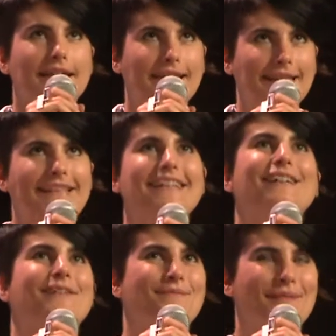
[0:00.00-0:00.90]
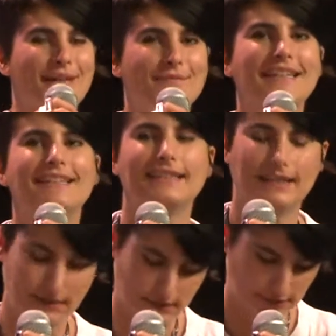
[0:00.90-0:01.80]
qui permettent
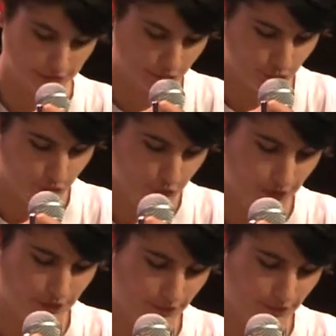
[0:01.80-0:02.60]
de,